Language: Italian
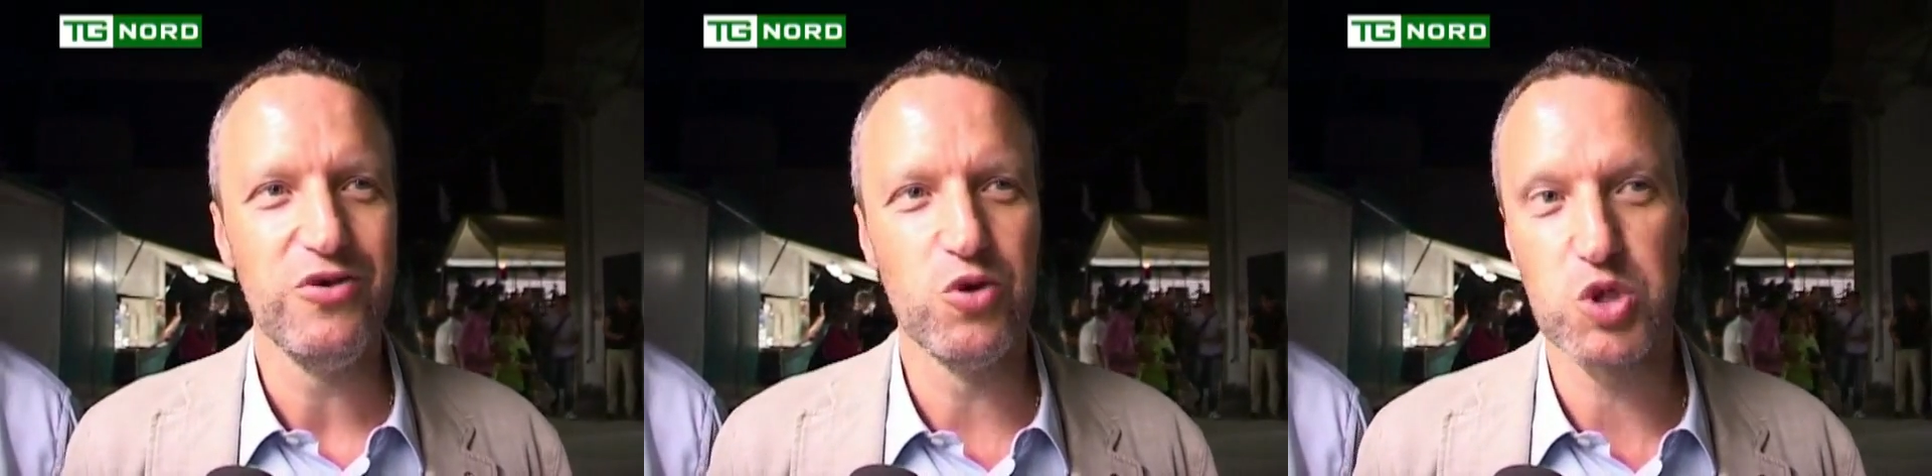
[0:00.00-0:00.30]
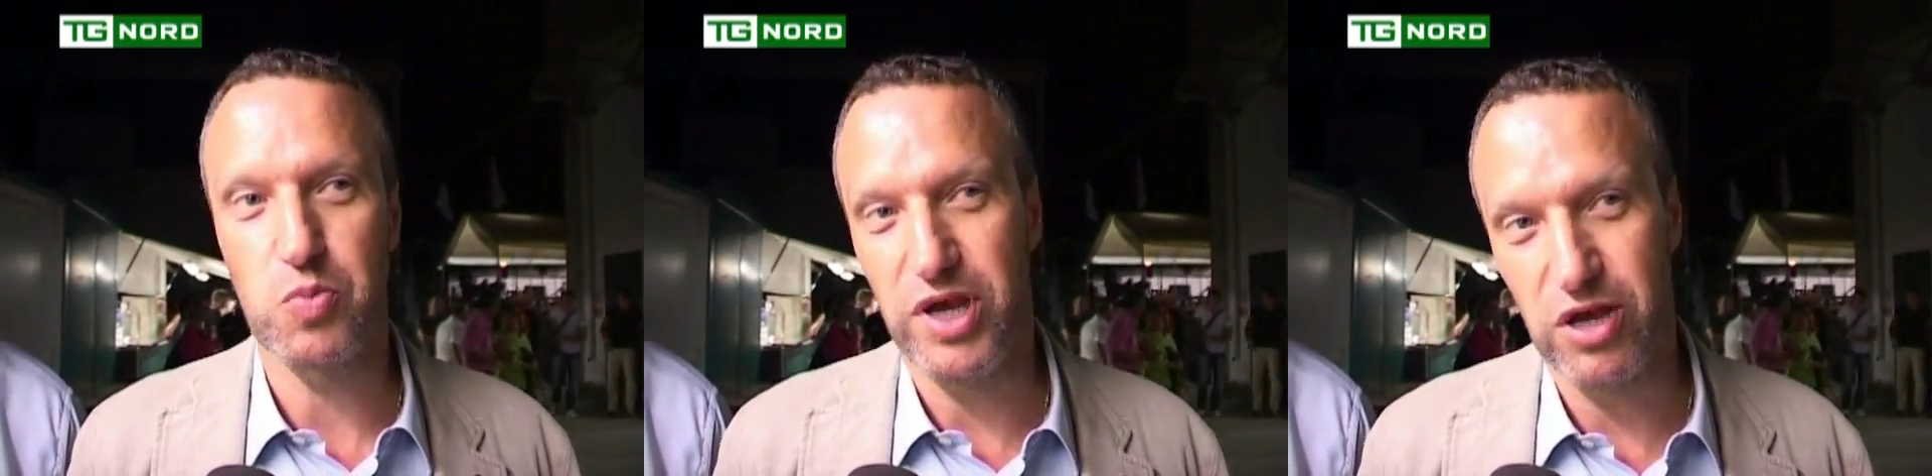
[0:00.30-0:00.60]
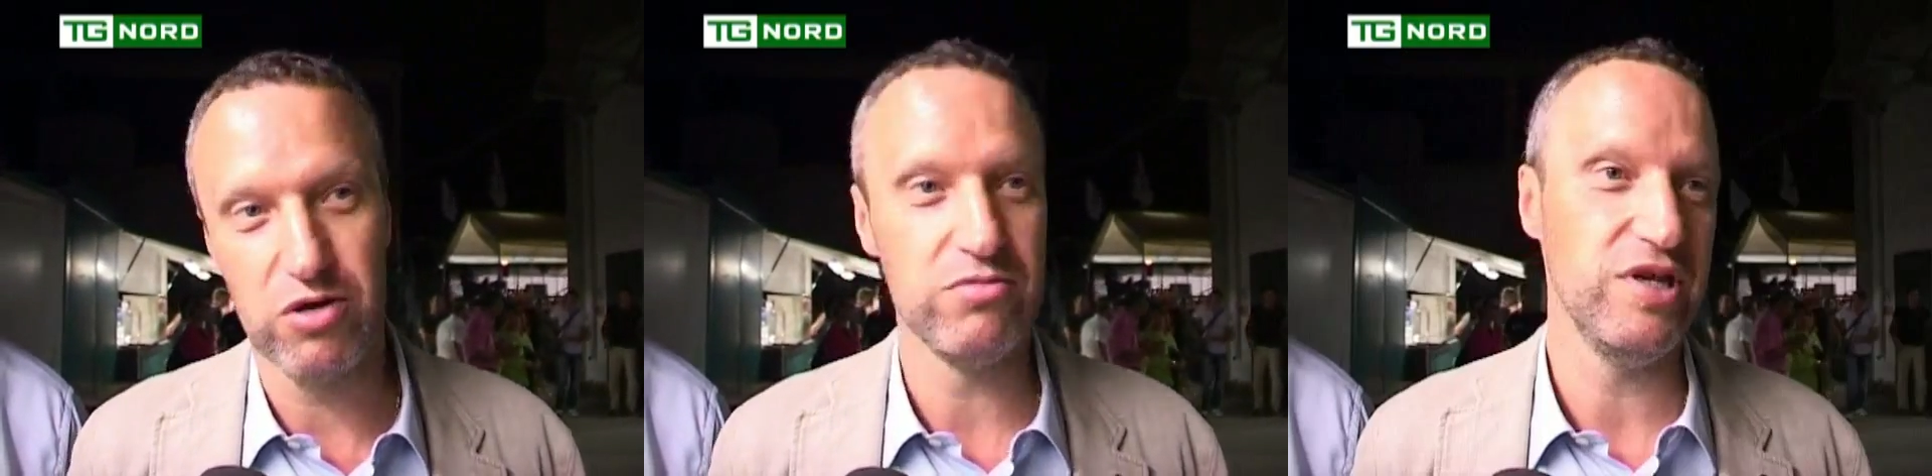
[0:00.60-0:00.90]
io
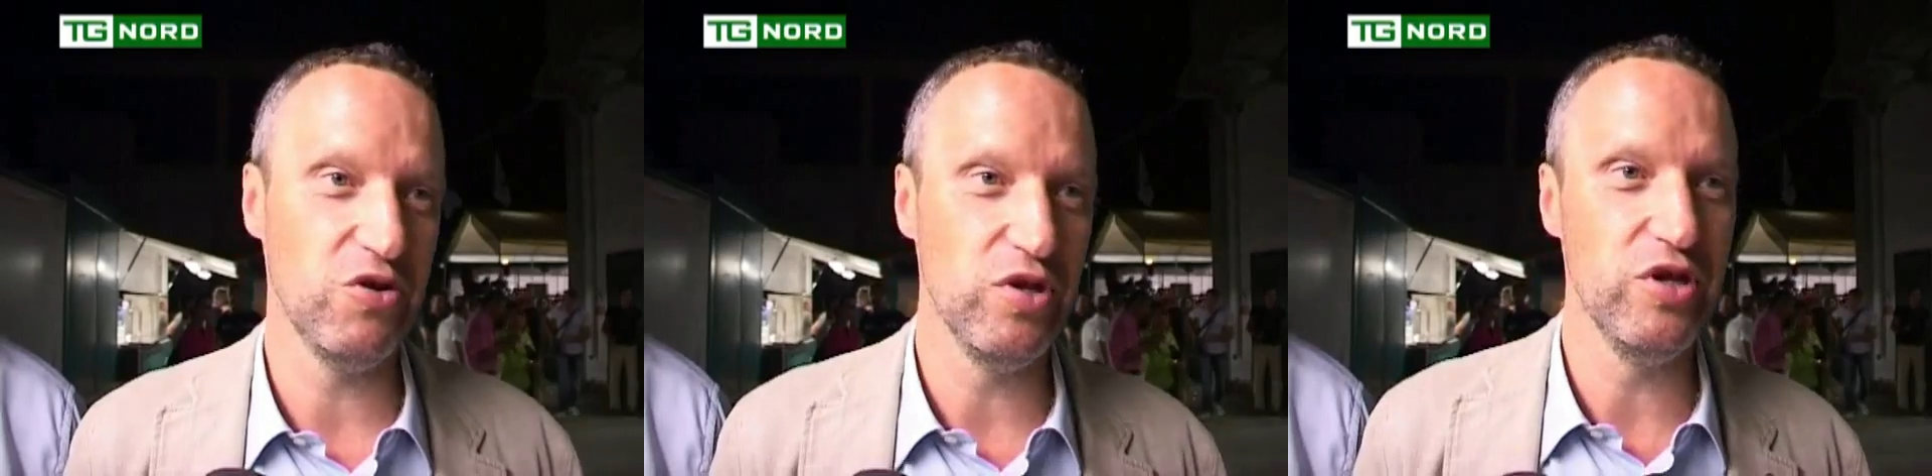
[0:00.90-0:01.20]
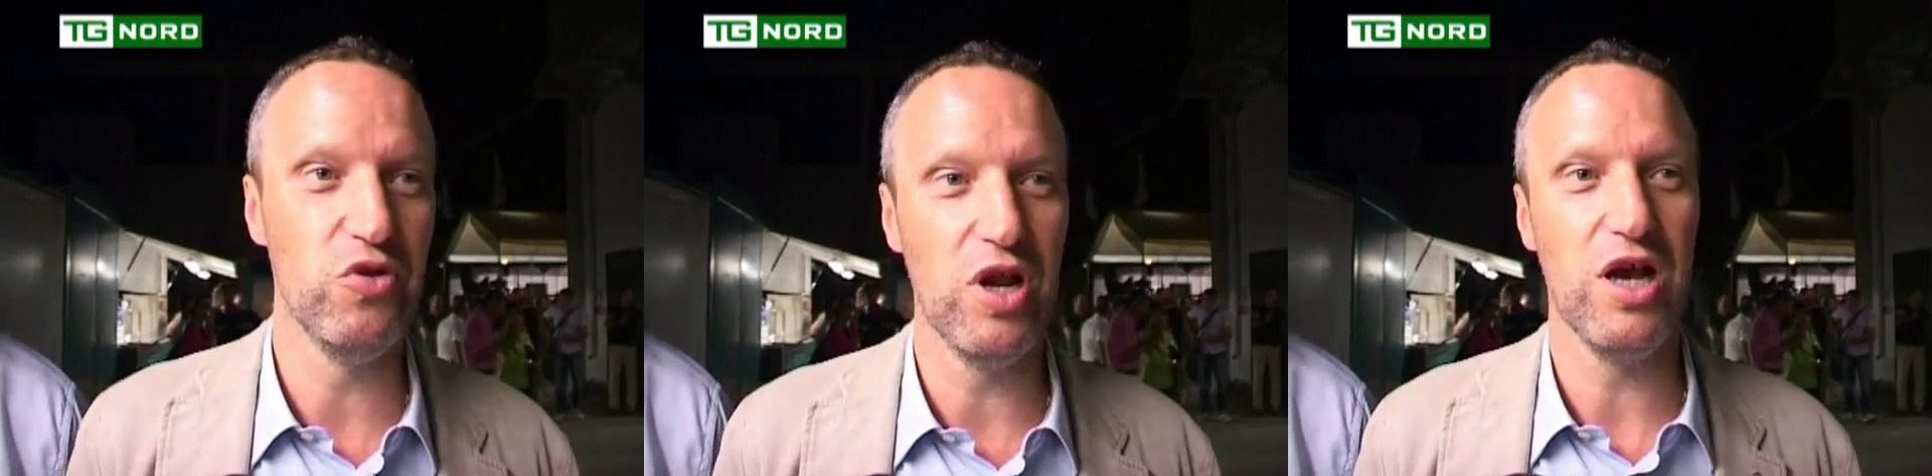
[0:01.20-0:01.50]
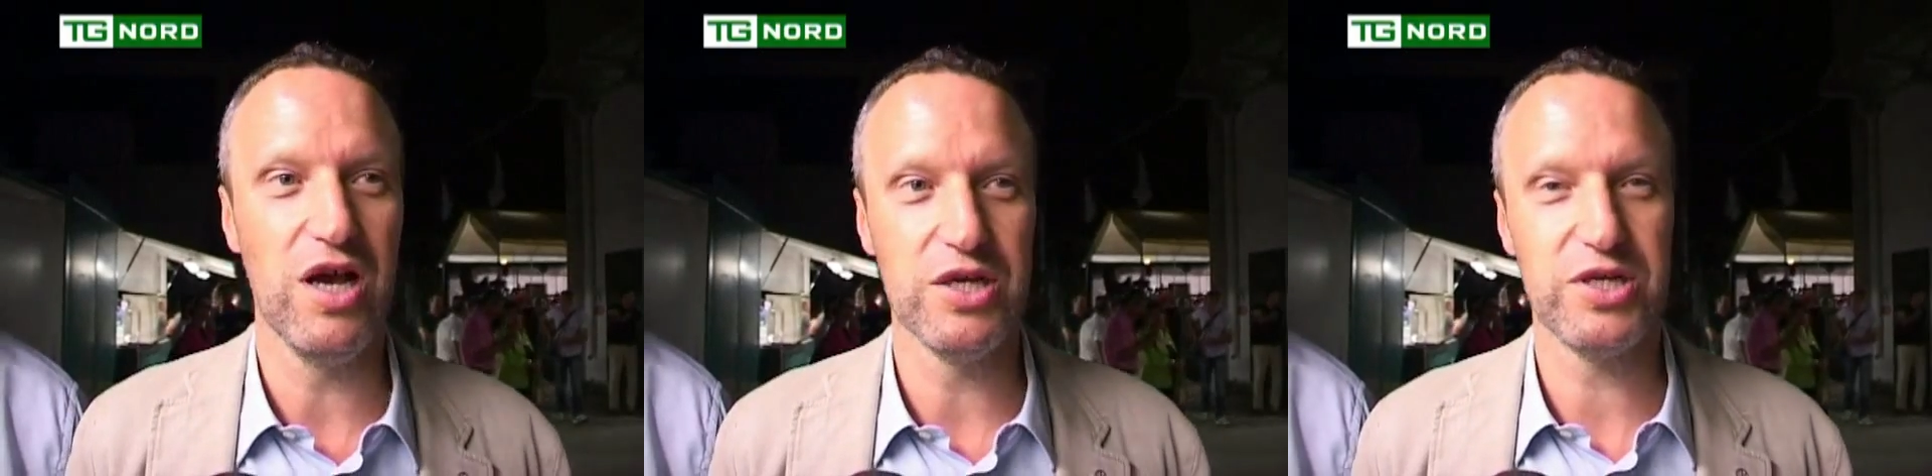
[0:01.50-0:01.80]
spero, gliel'ho detto
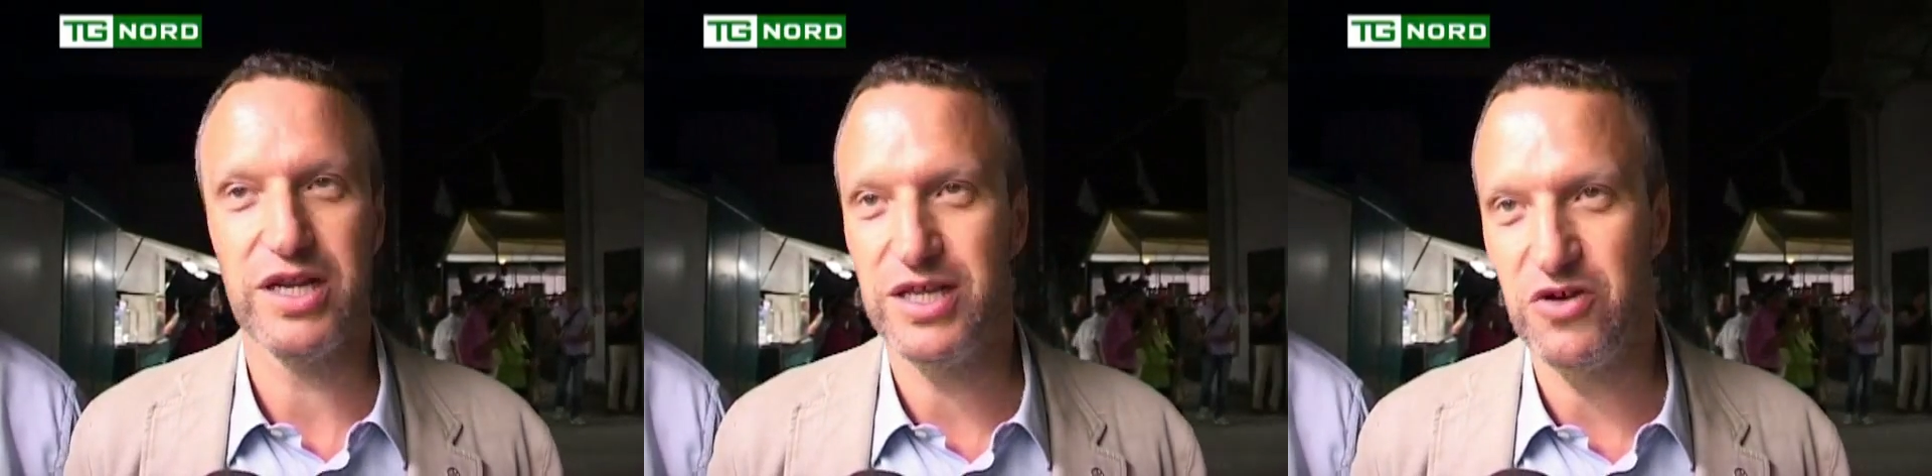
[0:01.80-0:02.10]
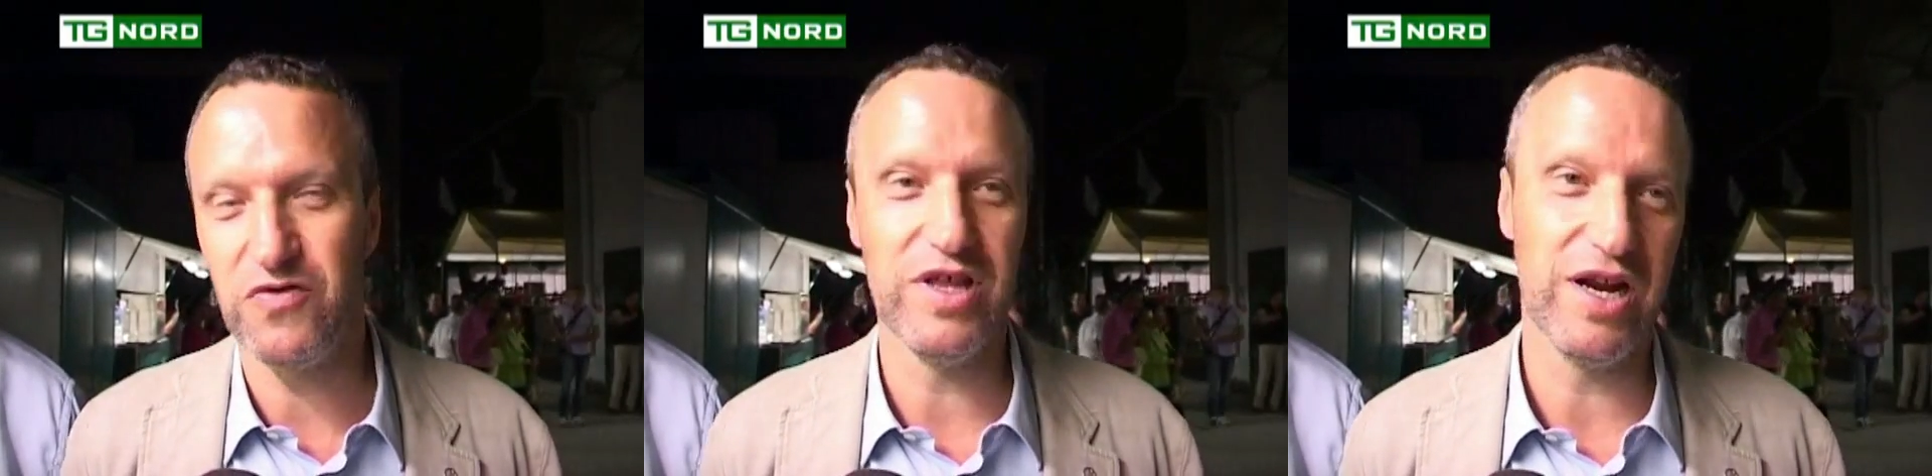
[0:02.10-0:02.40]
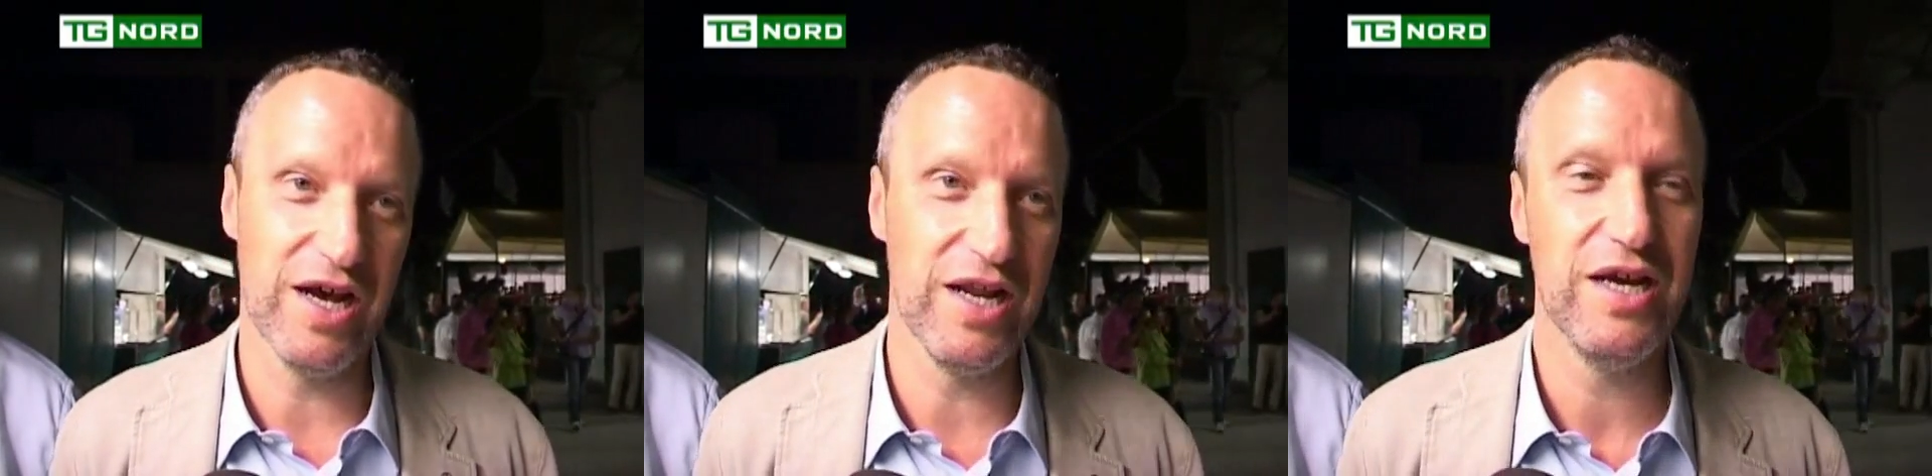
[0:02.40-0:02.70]
al segretario
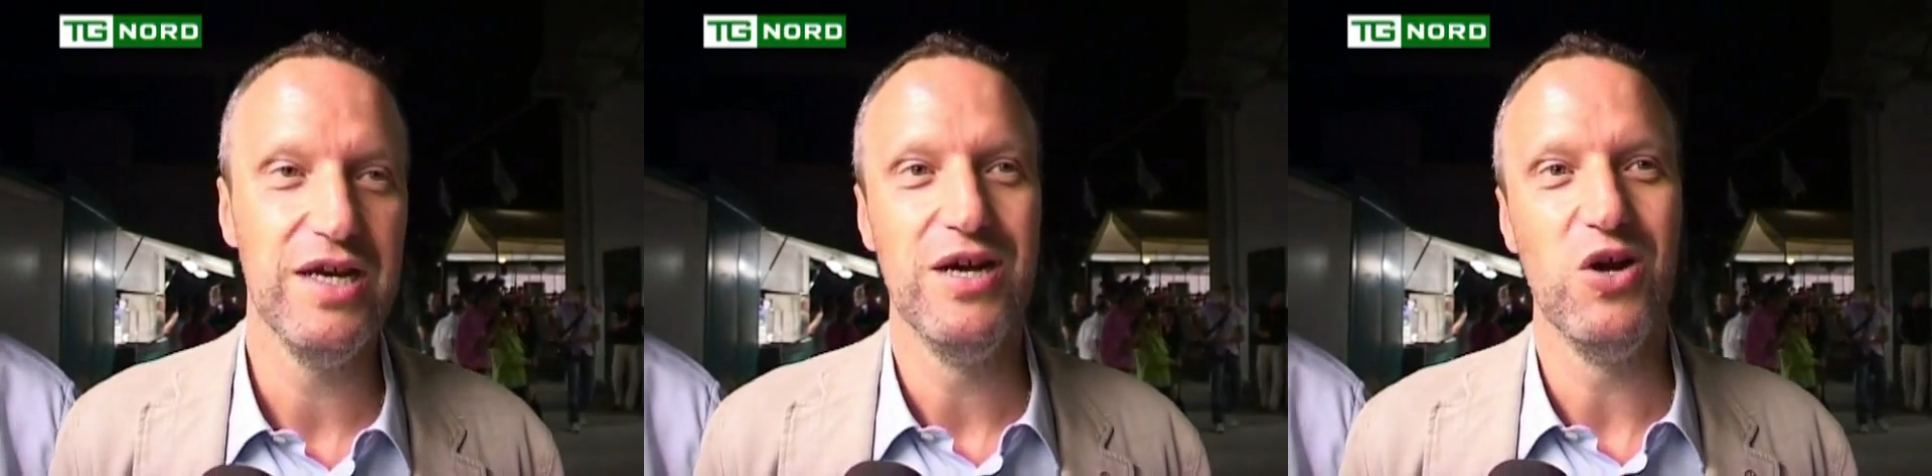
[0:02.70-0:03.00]
federale